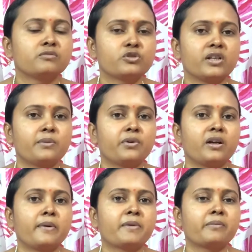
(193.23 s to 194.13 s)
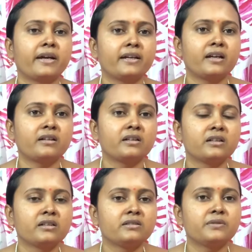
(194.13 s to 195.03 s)
মুশকিলে পড়লাম আমরা মায়েরা
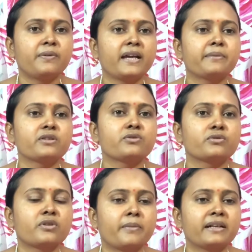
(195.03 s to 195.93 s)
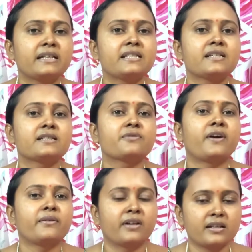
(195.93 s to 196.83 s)
যে ফাইবারযুক্ত খাবার কিসে কিসে
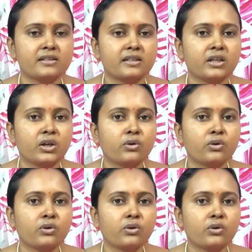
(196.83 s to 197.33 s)
ফাইবার আছে